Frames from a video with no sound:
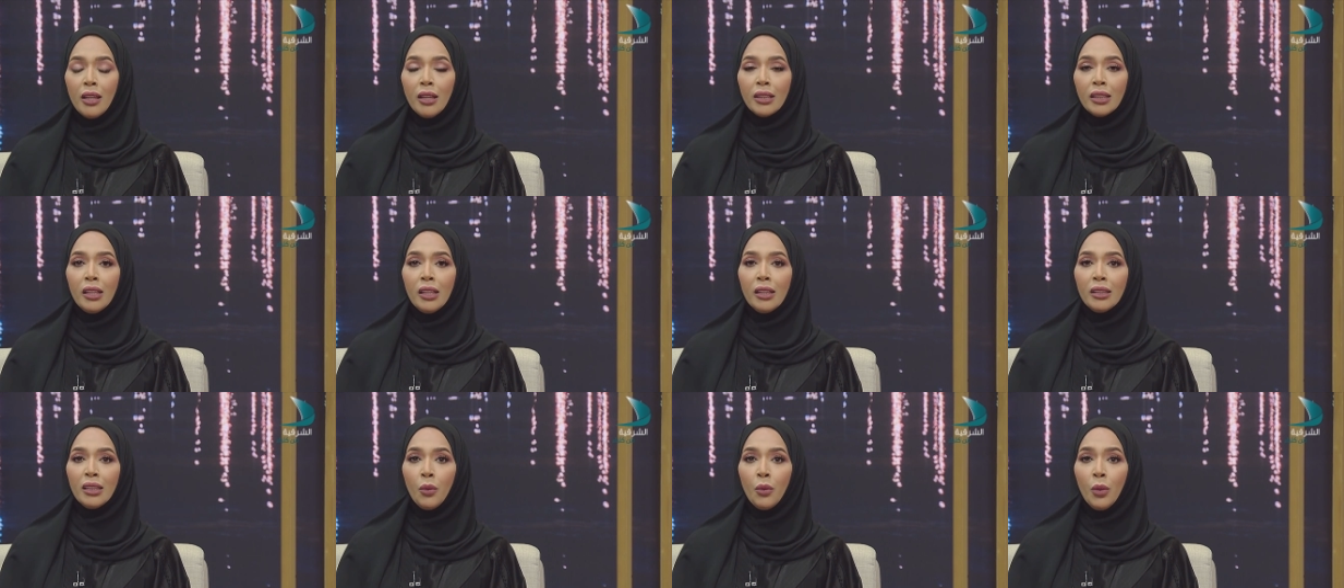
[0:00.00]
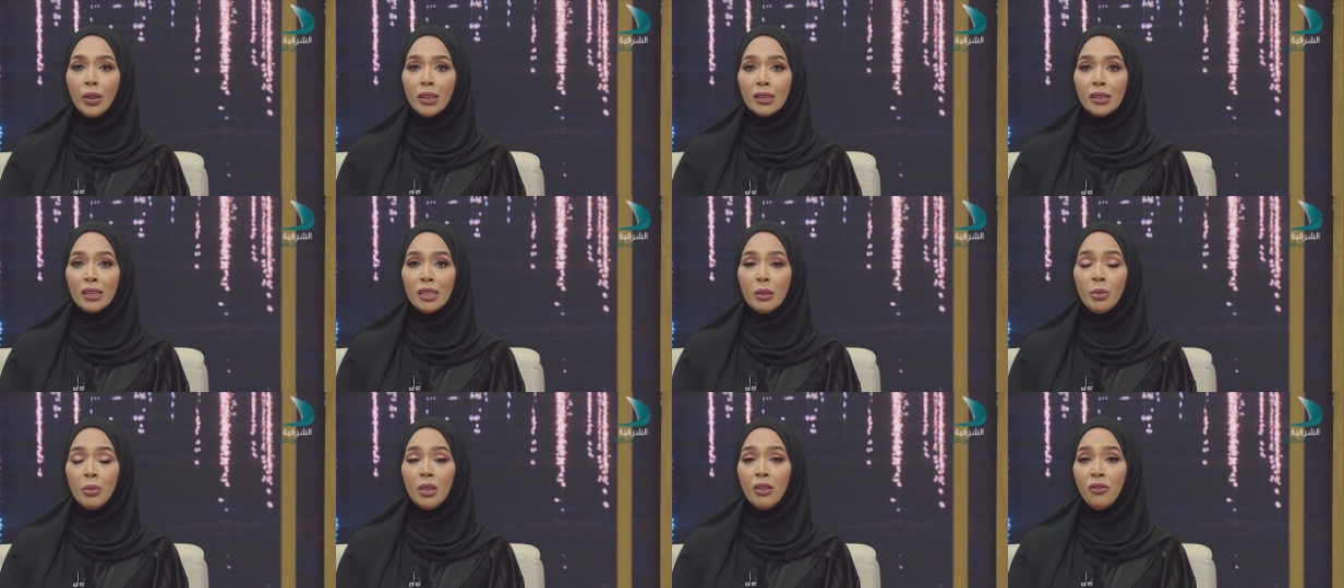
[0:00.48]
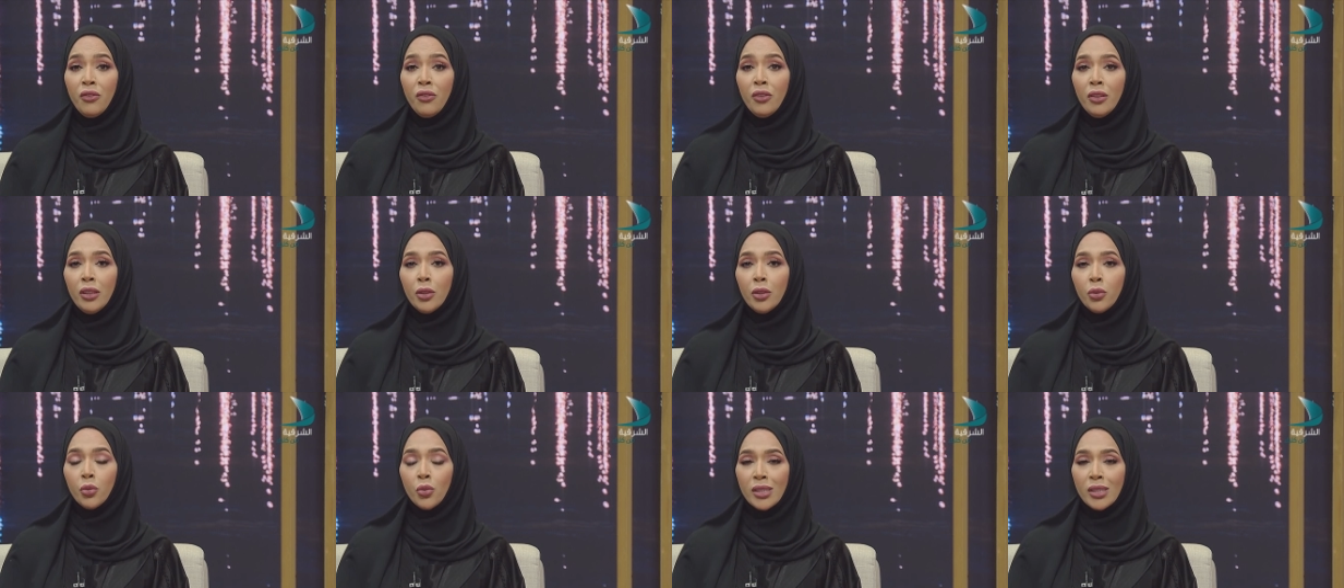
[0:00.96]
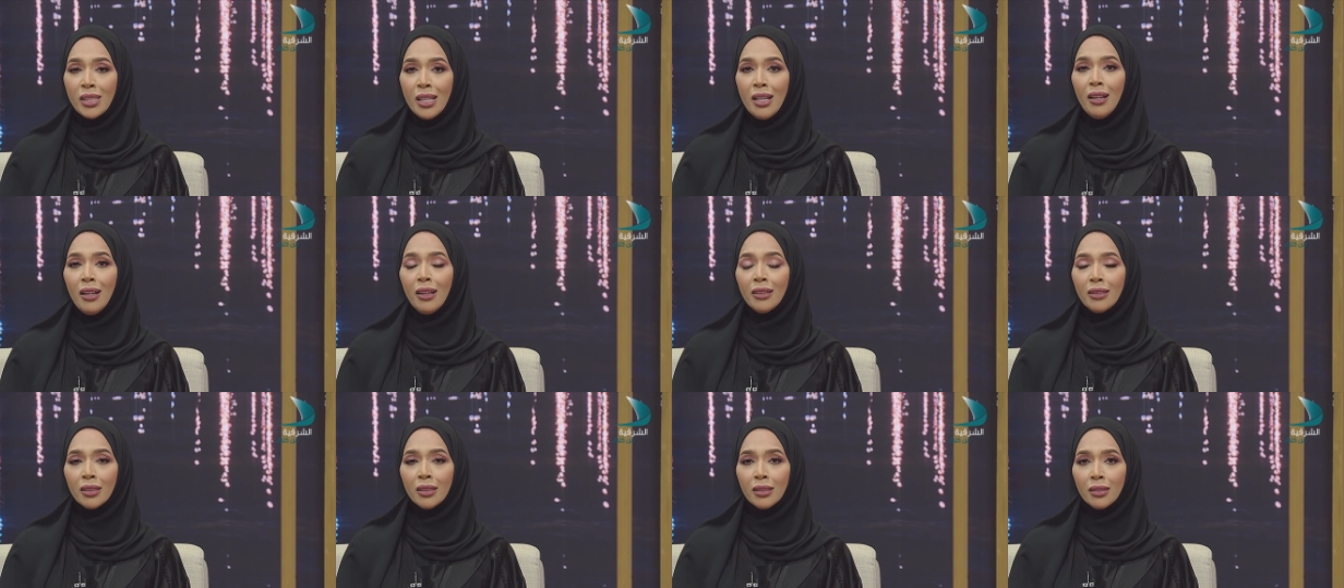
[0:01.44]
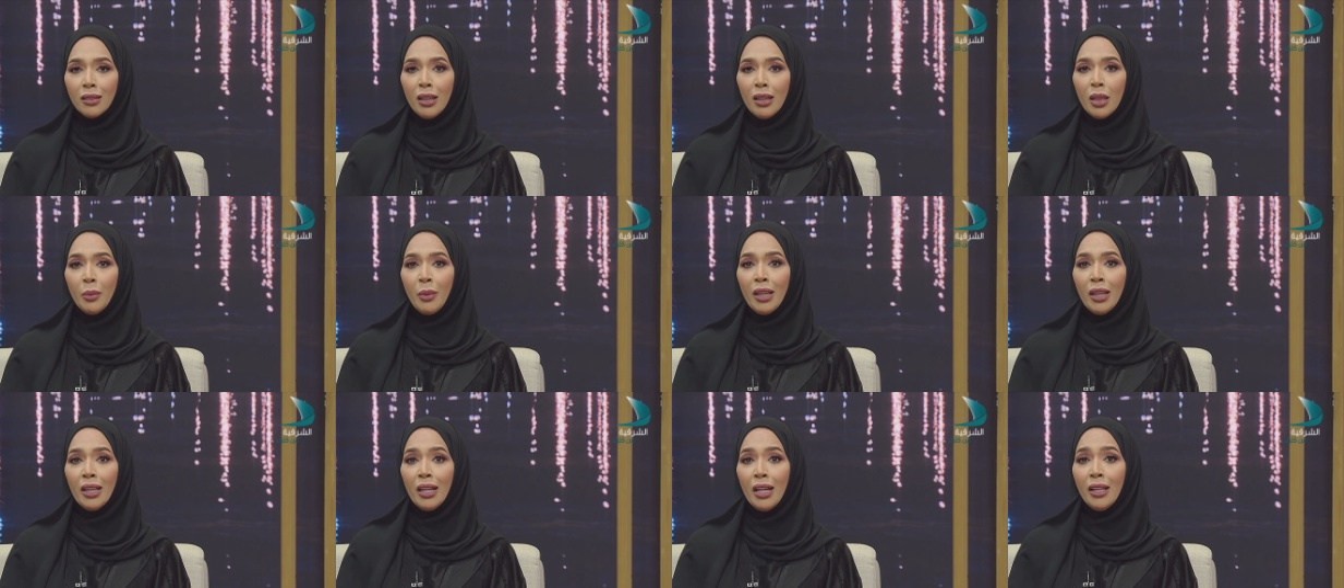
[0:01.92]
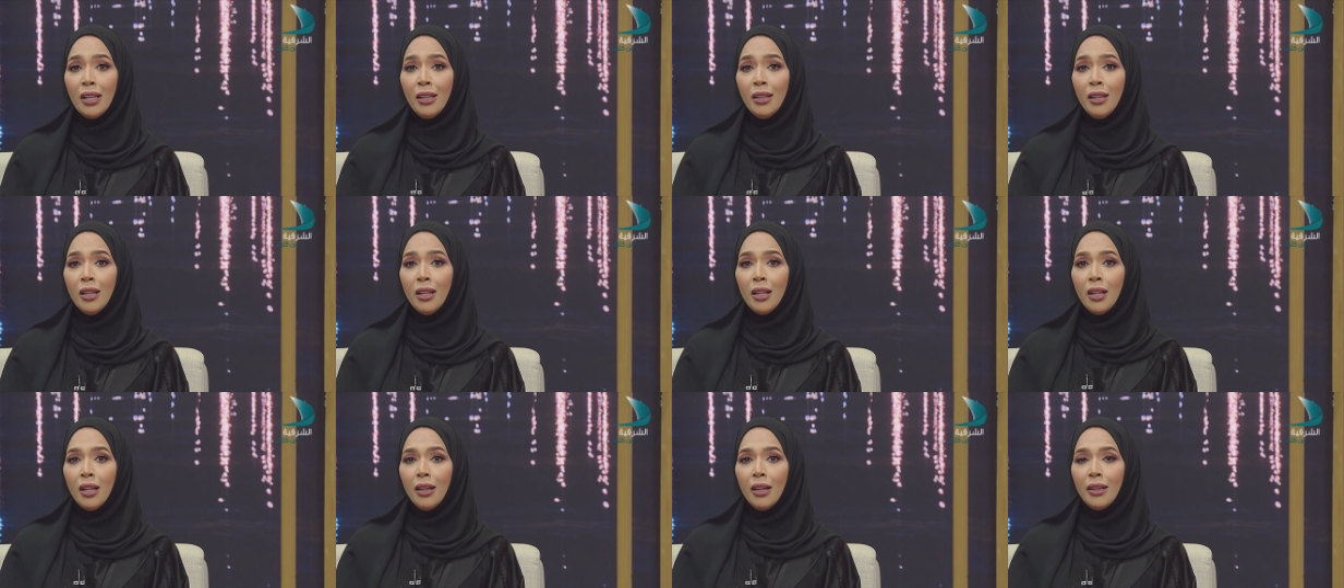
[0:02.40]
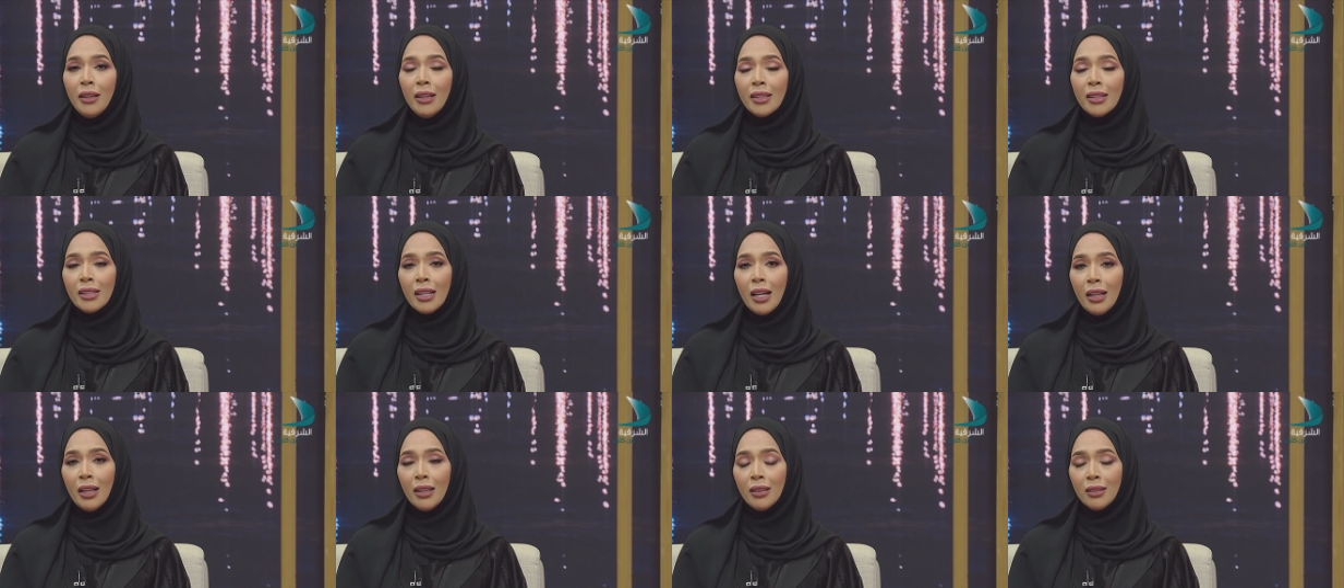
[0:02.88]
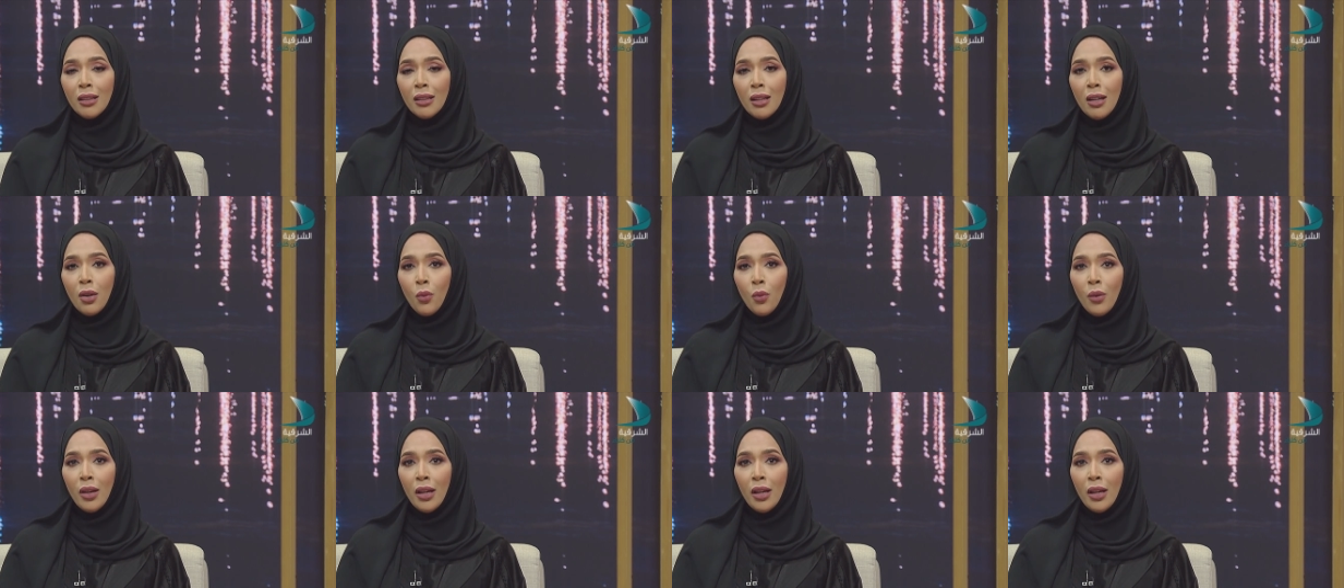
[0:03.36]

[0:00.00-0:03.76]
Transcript: ذات الأدوات التي بالفعل تساعد الطالب على أن يتعدى نعم.